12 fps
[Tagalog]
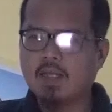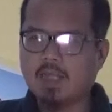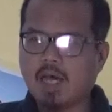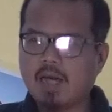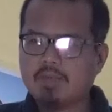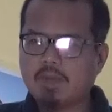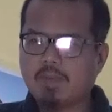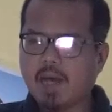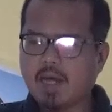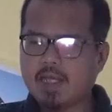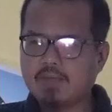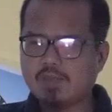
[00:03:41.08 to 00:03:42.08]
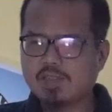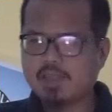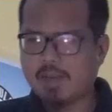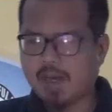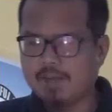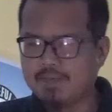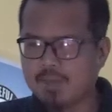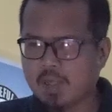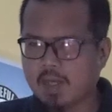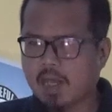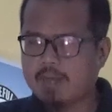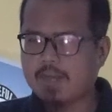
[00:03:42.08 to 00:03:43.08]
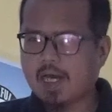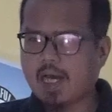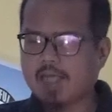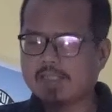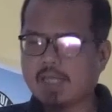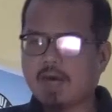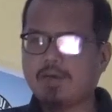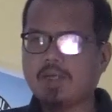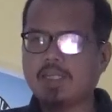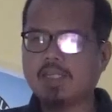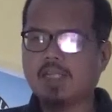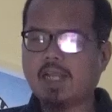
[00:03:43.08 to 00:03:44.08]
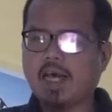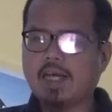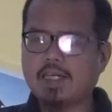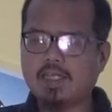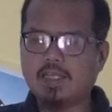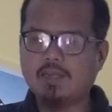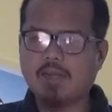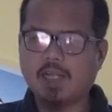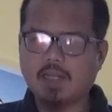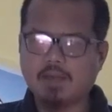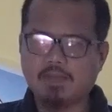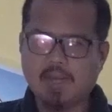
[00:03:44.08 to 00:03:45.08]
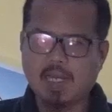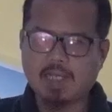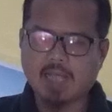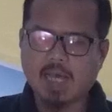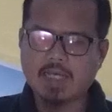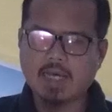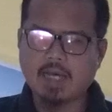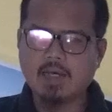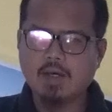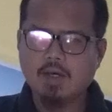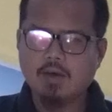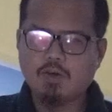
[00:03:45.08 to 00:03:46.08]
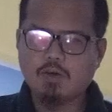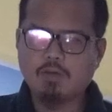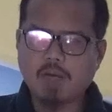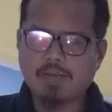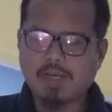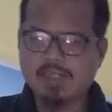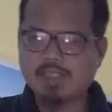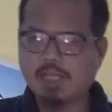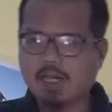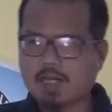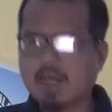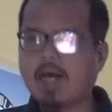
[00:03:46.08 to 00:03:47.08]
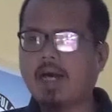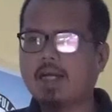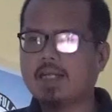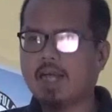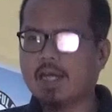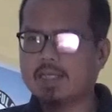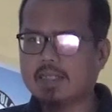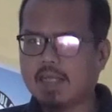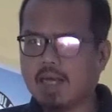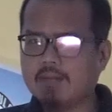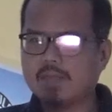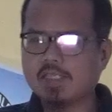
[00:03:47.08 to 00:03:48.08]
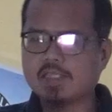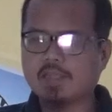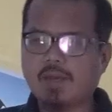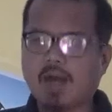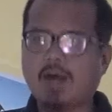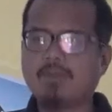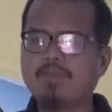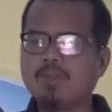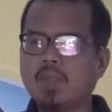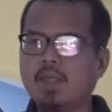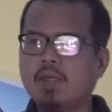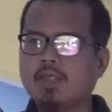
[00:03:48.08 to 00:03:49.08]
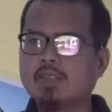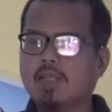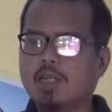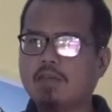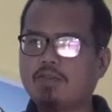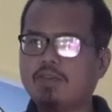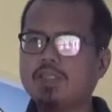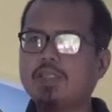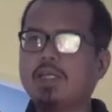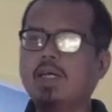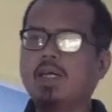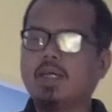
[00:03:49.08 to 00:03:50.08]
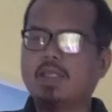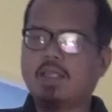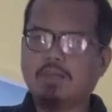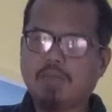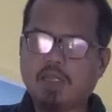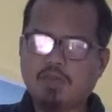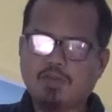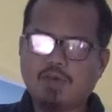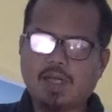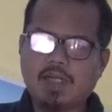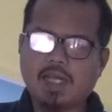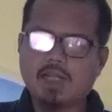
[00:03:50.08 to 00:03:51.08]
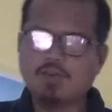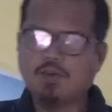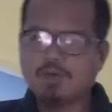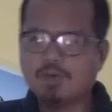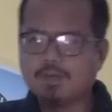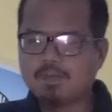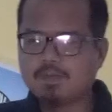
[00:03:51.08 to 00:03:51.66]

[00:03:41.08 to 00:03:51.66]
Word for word: na ang babaeng muslima ay mag-aasawa ng lalaking hindi mananampalataya upang maisara na ang lahat ng masasama sa likod ng pintuan na ito